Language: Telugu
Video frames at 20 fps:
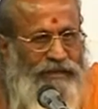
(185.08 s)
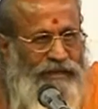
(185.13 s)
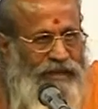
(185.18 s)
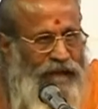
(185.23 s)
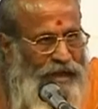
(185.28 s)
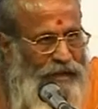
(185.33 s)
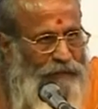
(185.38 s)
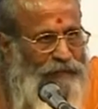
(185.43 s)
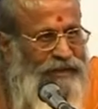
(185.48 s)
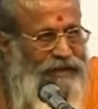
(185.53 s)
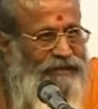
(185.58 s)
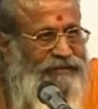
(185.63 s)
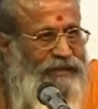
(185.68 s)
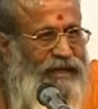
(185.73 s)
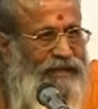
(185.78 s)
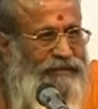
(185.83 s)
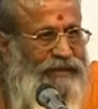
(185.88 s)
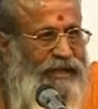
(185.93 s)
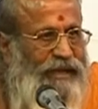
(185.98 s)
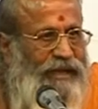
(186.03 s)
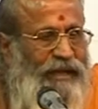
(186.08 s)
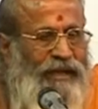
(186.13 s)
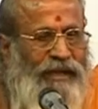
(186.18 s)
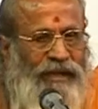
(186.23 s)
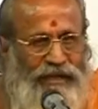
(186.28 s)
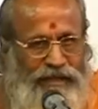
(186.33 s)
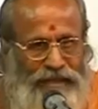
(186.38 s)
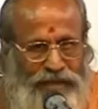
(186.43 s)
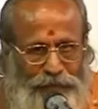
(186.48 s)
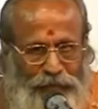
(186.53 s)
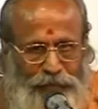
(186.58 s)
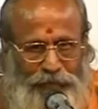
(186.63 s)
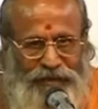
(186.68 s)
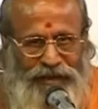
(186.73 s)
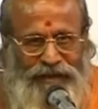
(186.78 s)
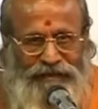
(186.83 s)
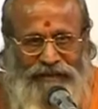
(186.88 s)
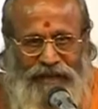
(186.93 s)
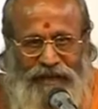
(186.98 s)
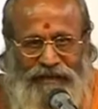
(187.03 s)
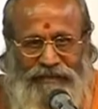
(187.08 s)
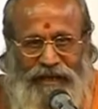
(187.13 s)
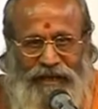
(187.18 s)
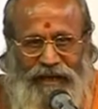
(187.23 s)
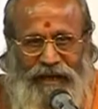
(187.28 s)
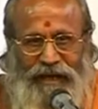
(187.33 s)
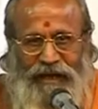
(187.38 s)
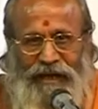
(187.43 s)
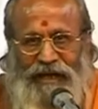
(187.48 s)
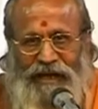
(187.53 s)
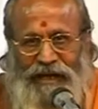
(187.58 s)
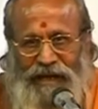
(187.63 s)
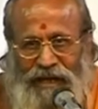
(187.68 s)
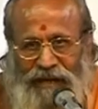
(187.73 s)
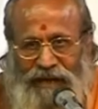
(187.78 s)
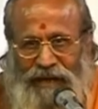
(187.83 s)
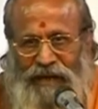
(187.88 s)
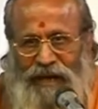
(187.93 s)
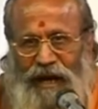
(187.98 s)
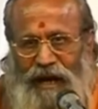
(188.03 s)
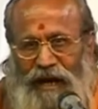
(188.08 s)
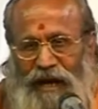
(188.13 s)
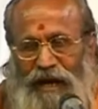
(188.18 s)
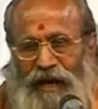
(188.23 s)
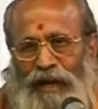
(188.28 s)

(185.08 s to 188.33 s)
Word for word: ధ్యానం చేసినా సరే జపము చేసినా సరే ఏదైనా